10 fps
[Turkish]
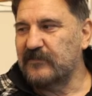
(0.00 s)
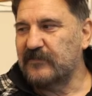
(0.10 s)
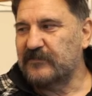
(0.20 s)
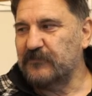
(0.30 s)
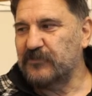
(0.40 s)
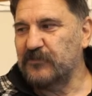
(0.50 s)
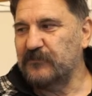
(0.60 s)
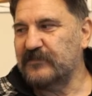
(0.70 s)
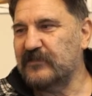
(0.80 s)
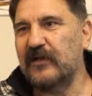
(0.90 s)
E tabii şimdi
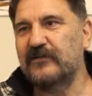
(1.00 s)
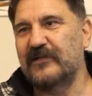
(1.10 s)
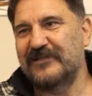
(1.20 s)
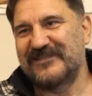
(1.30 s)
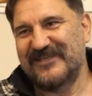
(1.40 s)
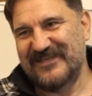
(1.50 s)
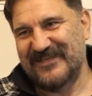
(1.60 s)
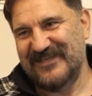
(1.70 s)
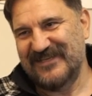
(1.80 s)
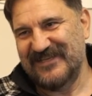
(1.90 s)
biz daha klasik
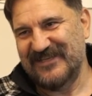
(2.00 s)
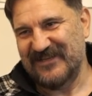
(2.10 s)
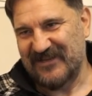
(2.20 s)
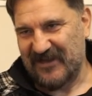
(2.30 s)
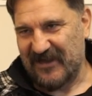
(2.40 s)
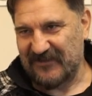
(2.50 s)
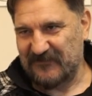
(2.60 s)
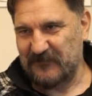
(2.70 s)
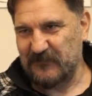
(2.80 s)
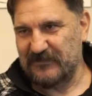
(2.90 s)
hı
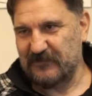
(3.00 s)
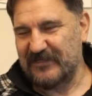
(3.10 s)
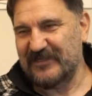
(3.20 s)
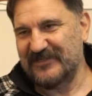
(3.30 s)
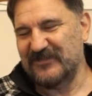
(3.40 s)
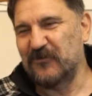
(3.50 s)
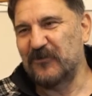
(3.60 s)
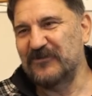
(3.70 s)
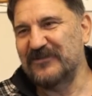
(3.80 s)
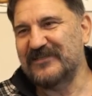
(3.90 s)
altyapımız klasik
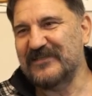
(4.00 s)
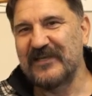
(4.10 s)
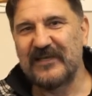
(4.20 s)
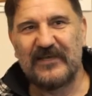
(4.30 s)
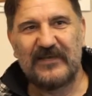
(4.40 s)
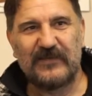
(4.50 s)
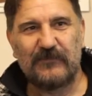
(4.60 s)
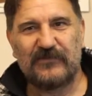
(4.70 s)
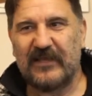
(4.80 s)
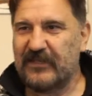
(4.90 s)
olduğu için
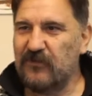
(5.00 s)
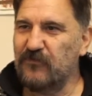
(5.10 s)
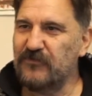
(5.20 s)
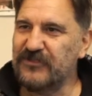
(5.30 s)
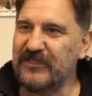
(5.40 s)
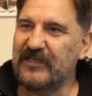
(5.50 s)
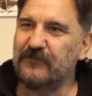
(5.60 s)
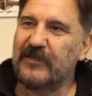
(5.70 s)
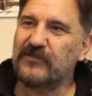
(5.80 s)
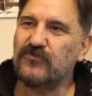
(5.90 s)
ve
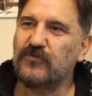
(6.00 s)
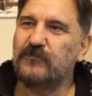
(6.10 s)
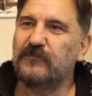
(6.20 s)
teknolojiyle ben çok